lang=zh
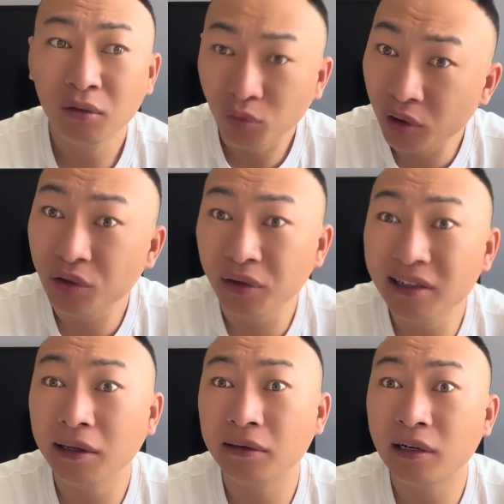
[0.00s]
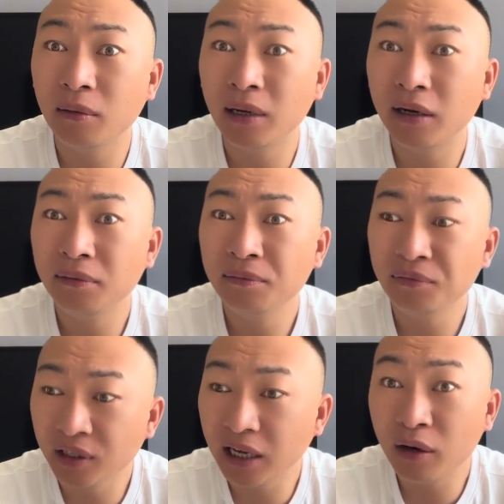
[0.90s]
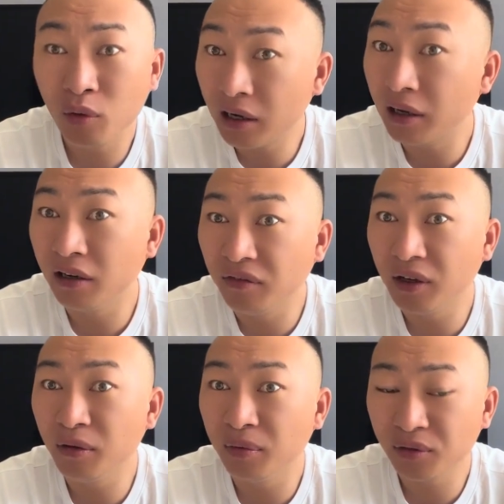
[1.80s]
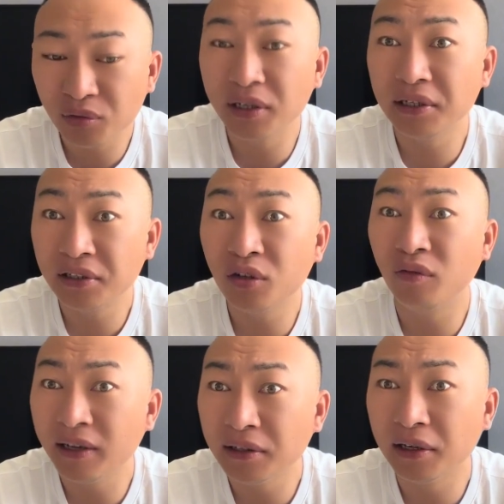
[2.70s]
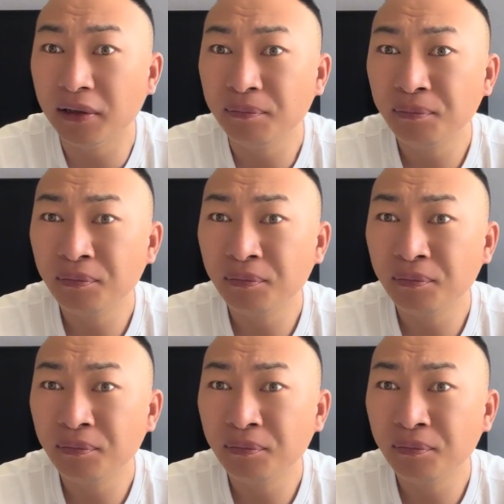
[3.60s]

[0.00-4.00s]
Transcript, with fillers: 我觉得这个事儿吧，应该花刚哥、为一博坐一起吃口饭得了。